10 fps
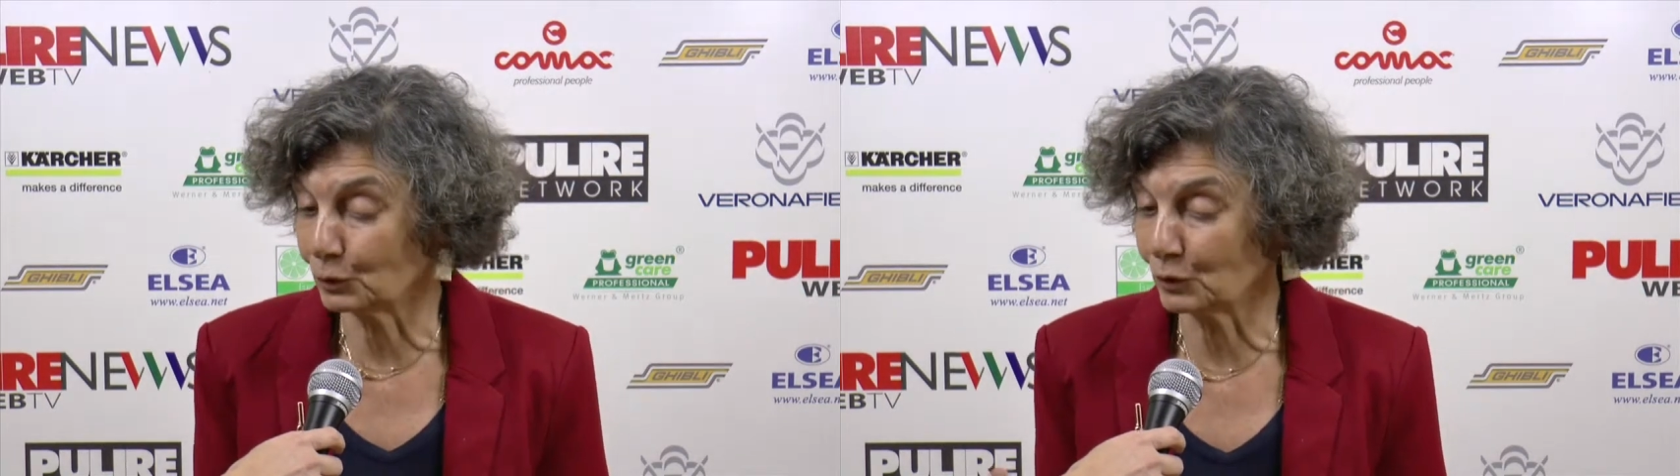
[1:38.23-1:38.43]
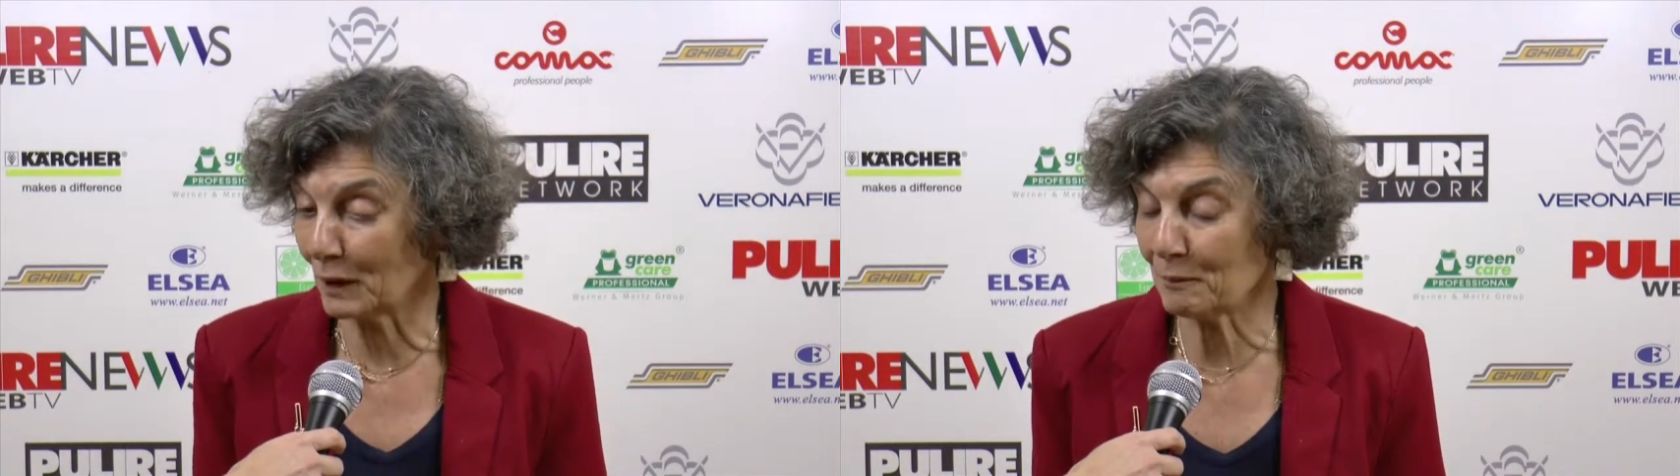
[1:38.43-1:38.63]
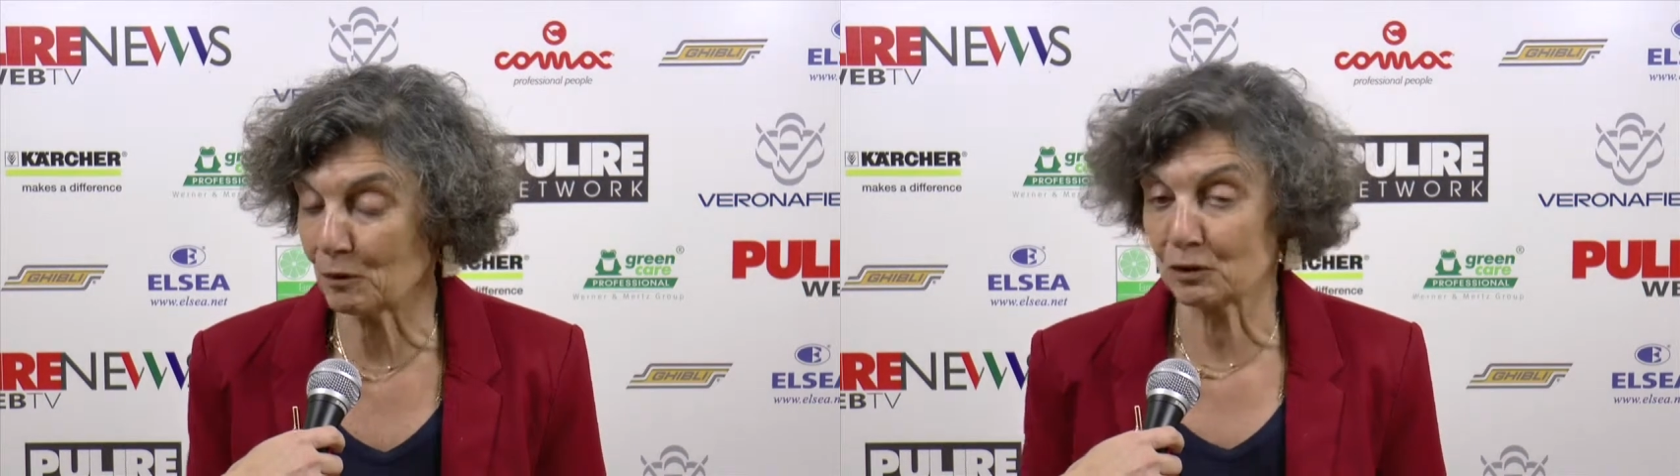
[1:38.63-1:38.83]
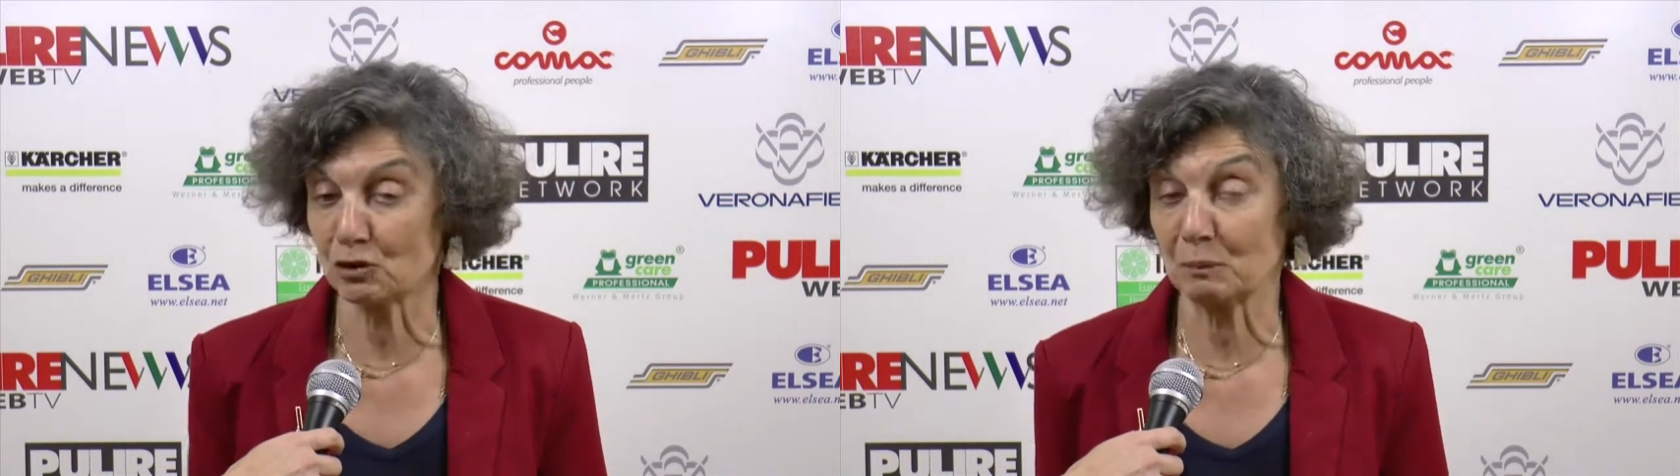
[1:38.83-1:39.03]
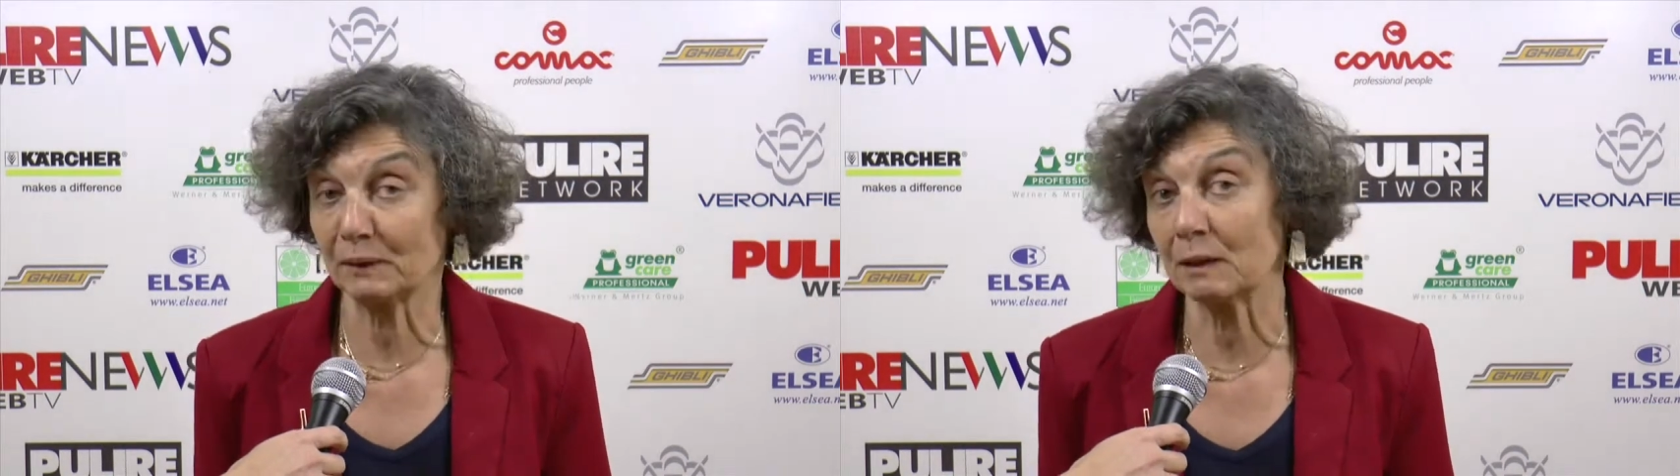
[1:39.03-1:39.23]
tutte le piccole
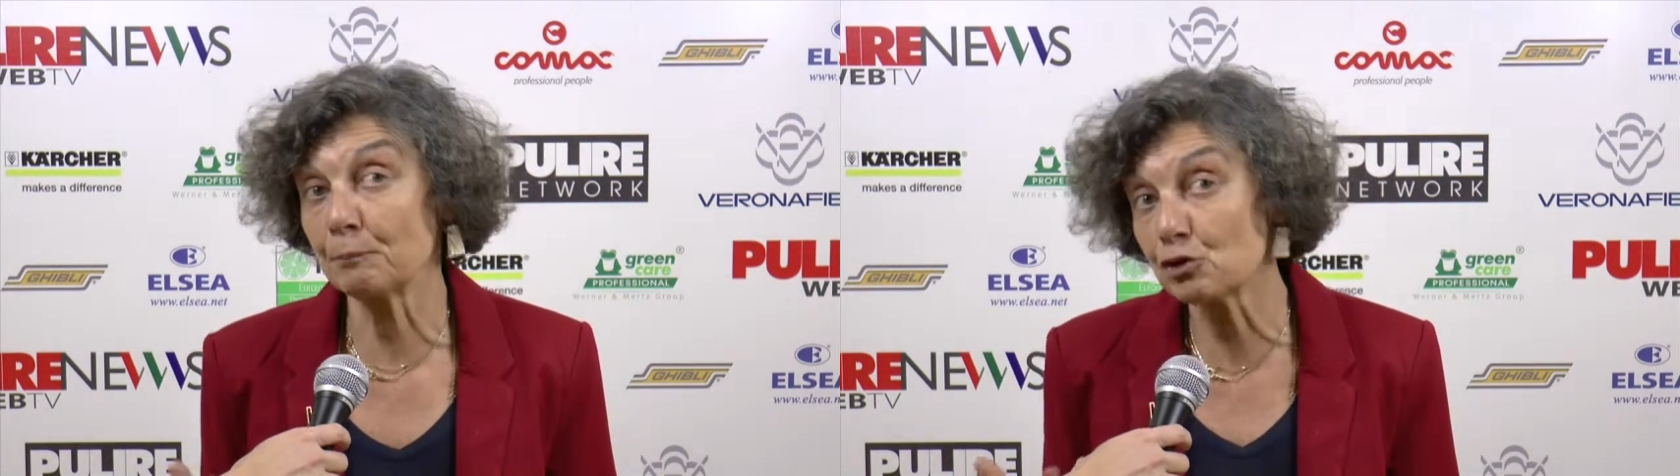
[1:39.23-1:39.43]
stazioni appaltanti.